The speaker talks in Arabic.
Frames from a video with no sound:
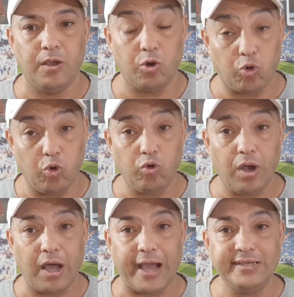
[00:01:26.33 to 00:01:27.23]

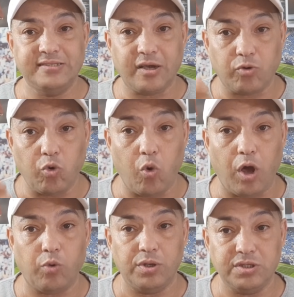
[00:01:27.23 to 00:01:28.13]
الكوره عايزه
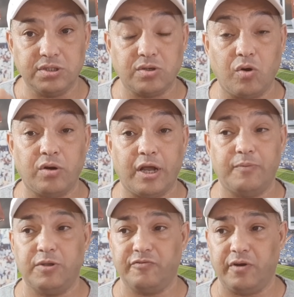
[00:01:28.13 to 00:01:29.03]
الروح والاصرار
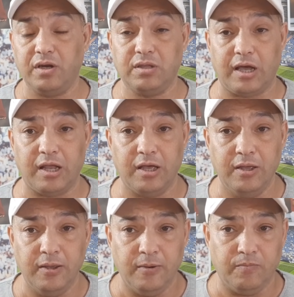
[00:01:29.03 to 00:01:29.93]
انا بتفرجت على
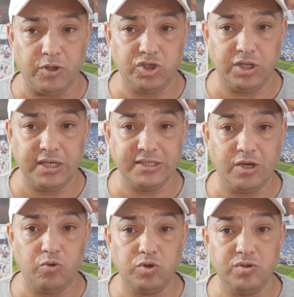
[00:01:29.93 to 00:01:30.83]
ماتش
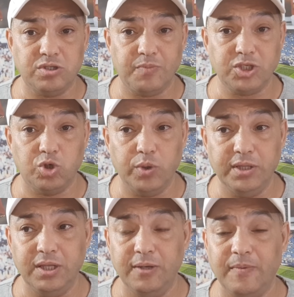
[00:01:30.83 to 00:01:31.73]
الجزائر وتونس ماتش
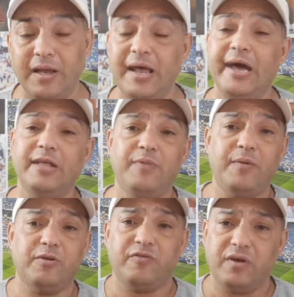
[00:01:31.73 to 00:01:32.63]
ودي انا قاعد
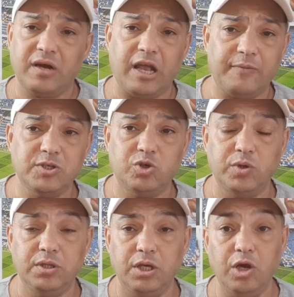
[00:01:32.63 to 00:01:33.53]
بقى بتفرج على ماتش
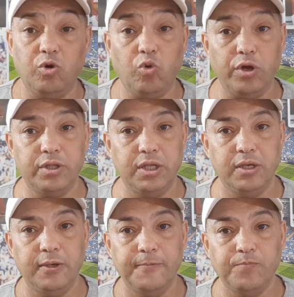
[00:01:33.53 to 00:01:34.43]
ودي ايه الروح دي
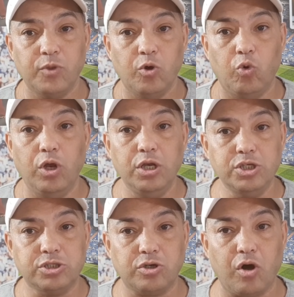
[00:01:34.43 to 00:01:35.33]
وايه
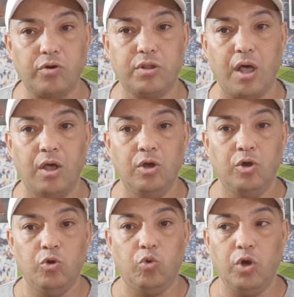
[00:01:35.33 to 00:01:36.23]
الاصرار ده
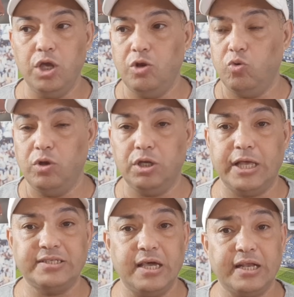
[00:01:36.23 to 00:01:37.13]
وايه
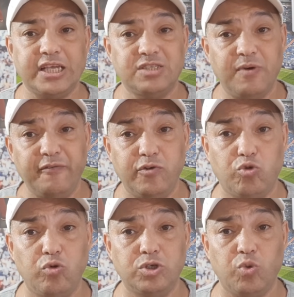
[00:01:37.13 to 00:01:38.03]
والجزائر كسبان في
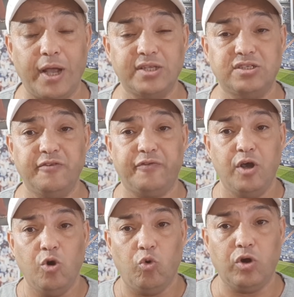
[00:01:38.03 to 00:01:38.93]
تونس 1-0
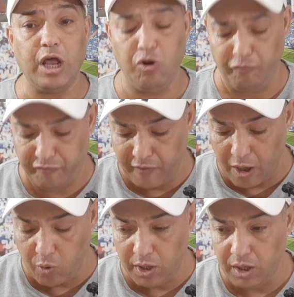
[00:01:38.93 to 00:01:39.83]
وجالهم
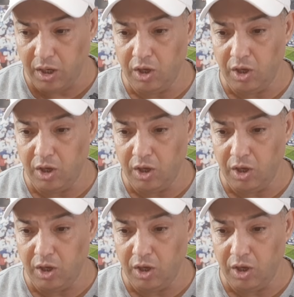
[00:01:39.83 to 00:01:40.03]
فاول